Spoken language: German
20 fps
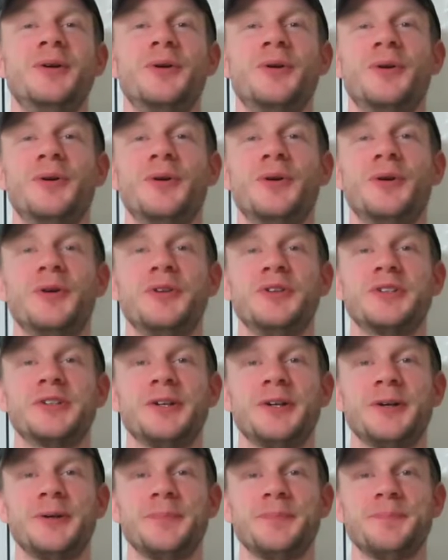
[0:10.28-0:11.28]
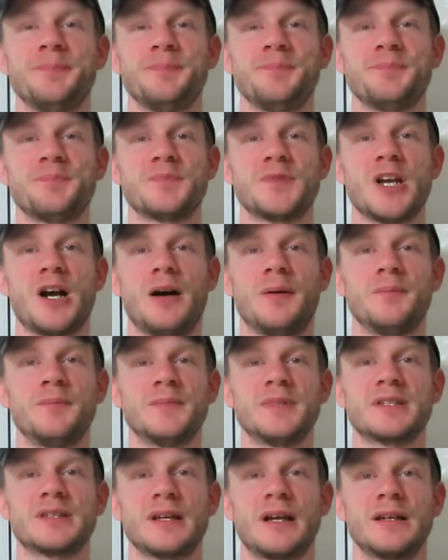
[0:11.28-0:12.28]
Und ähm, ja,
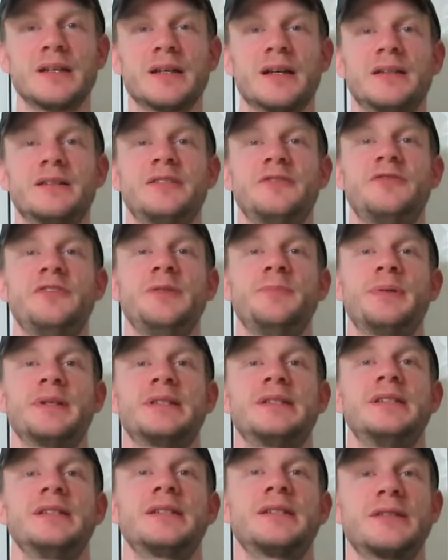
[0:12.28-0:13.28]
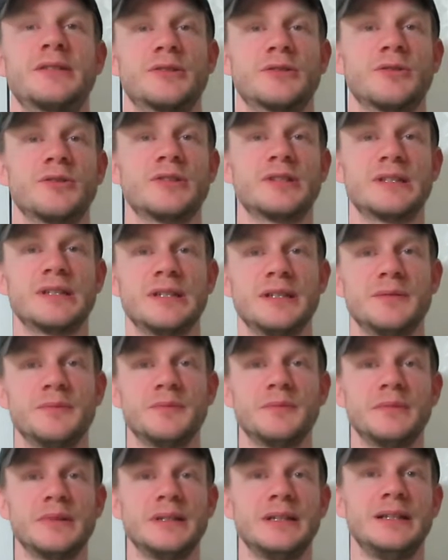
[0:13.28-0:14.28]
es ist eigentlich relativ viel passiert.
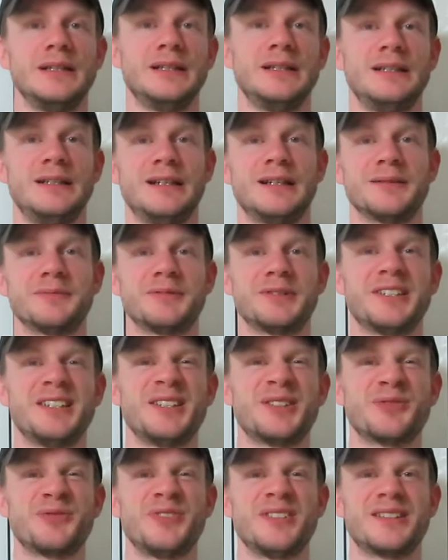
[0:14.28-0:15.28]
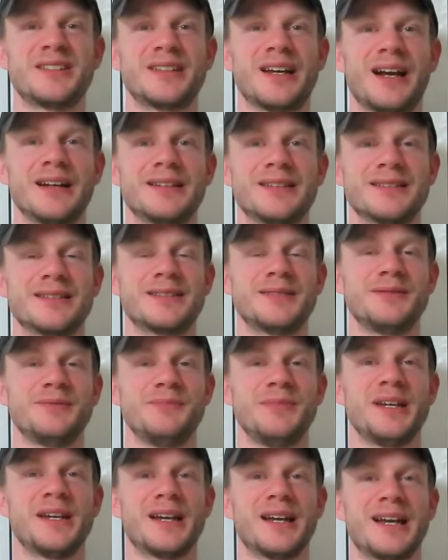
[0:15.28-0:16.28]
Trotzdem habe ich nicht so viel Zeit, das
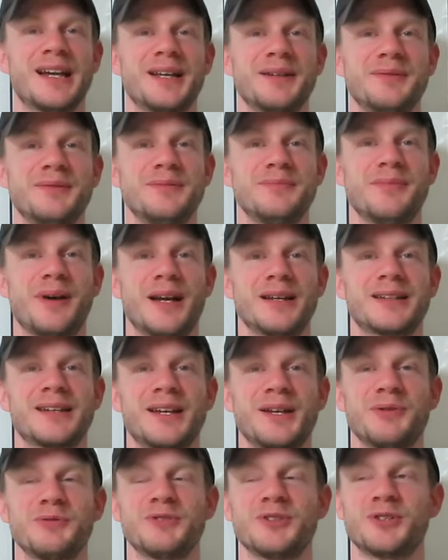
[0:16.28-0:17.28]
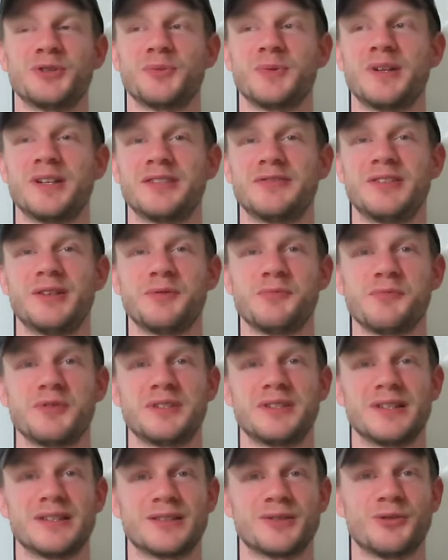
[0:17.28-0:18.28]
in mehreren Beiträgen unterzubringen. Deswegen
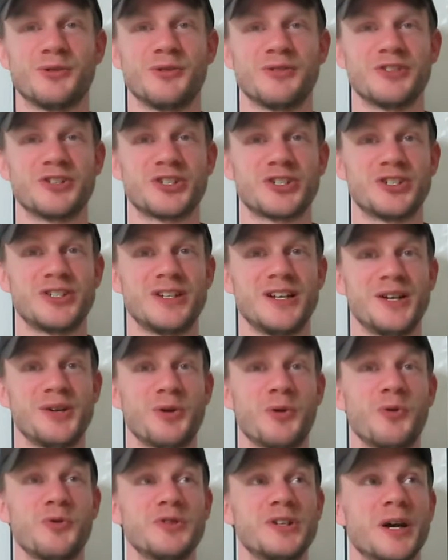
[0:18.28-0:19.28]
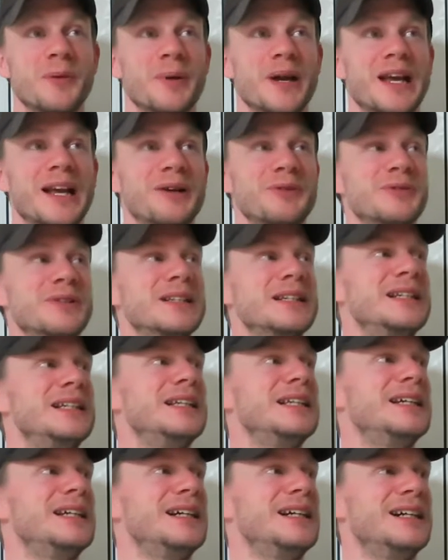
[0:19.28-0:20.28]
muss ich das heute schnell noch unterbringen. Und
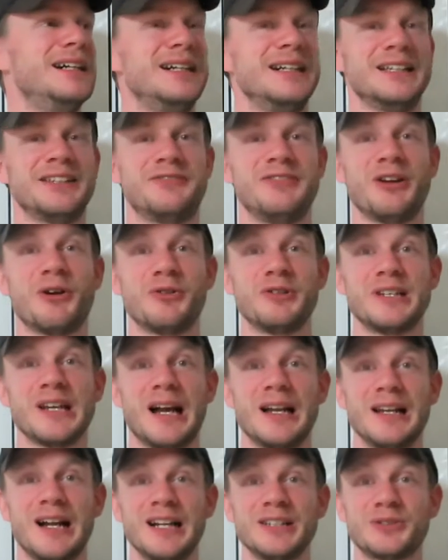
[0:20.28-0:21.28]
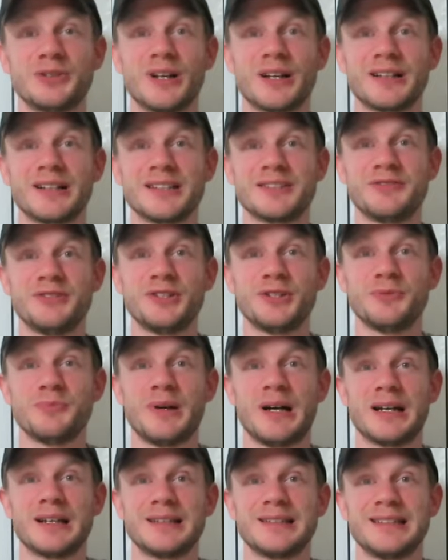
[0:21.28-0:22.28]
äh, ich will auch nicht allzu lange das Video
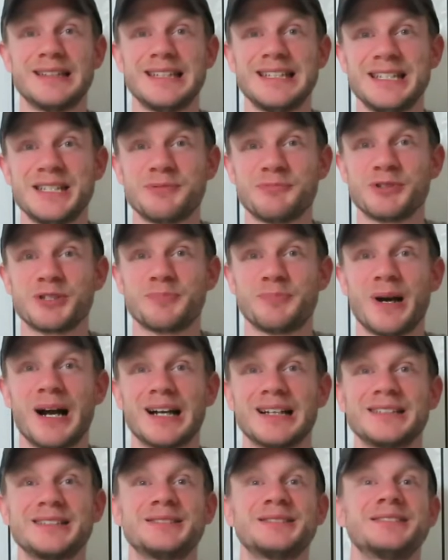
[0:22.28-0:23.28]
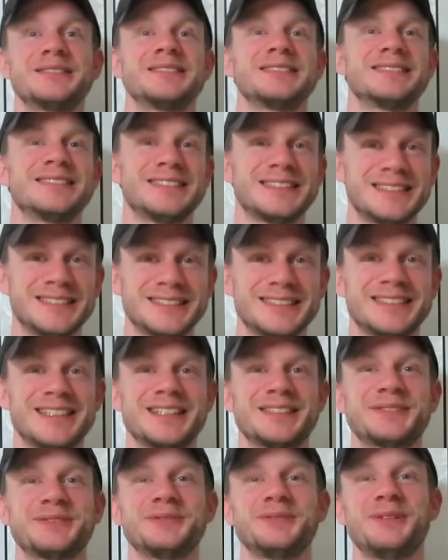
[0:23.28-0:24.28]
machen, denn ich muss packen. Äh,
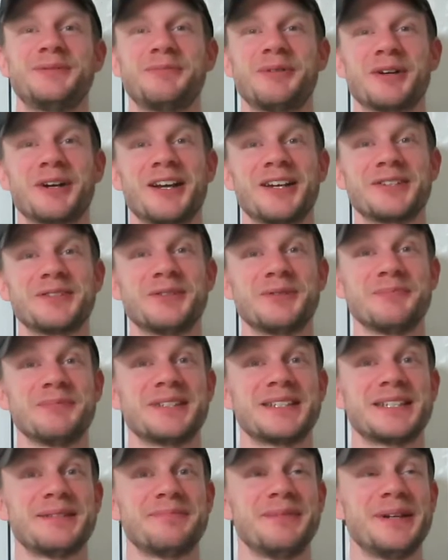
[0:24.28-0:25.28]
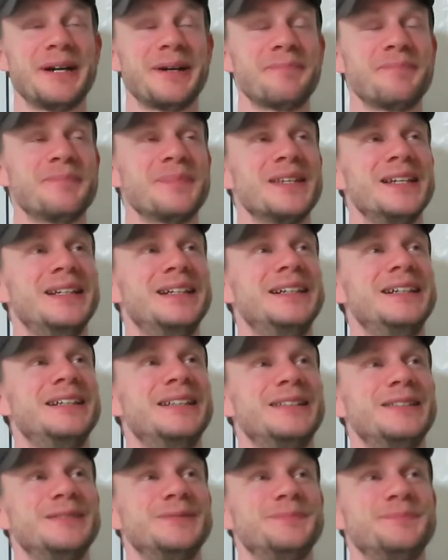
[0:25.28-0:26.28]
dazu aber gleich noch ein bisschen mehr.
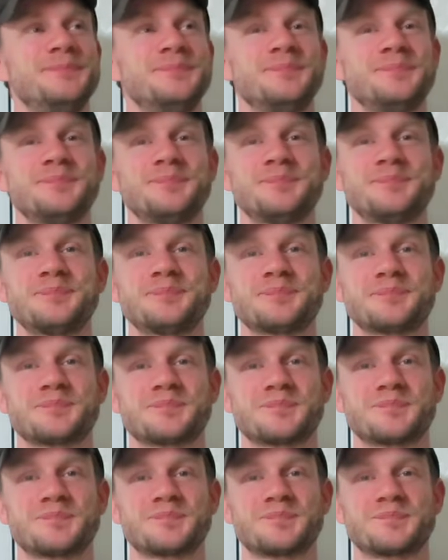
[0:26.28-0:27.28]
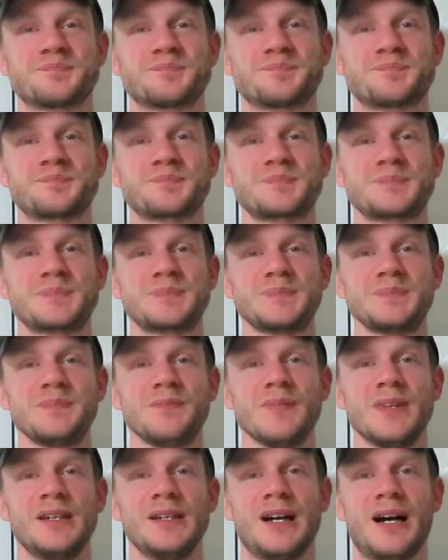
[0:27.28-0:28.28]
Ähm,
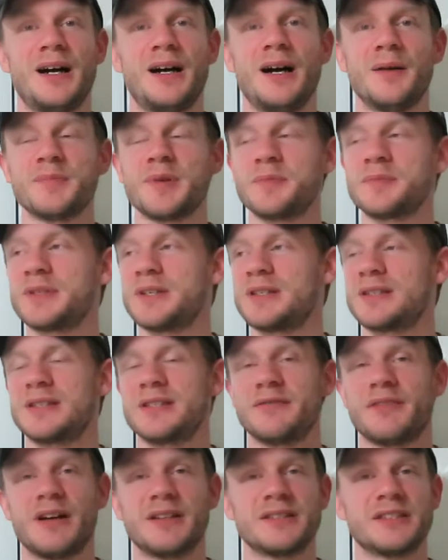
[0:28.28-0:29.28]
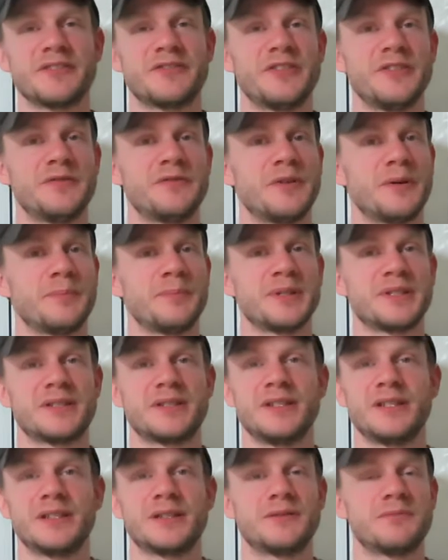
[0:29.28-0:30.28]
ja, am Samstag ist nicht wahnsinnig viel
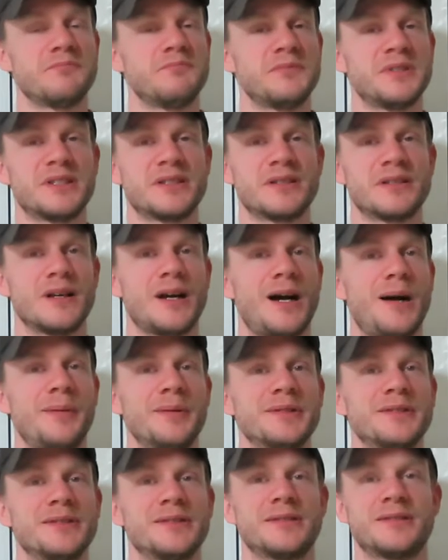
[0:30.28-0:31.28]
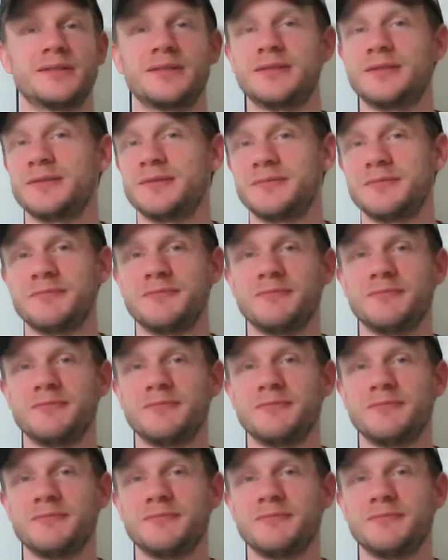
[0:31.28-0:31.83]
passiert, ein bisschen gearbeitet,